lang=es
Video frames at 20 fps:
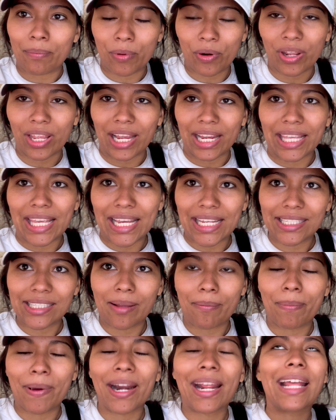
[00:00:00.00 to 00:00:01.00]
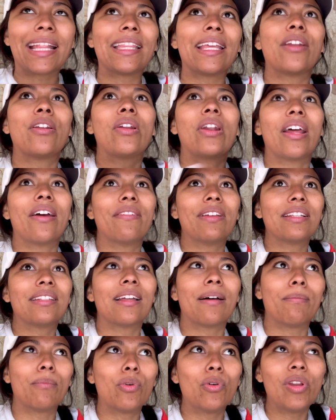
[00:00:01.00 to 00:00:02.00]
porque aquí este parque tiene una
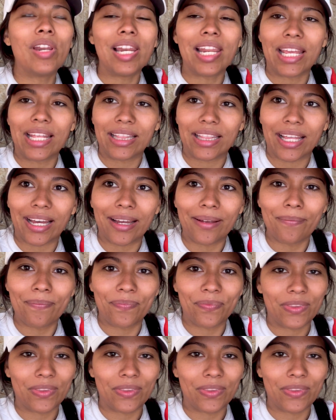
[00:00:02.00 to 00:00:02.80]
vista muy linda,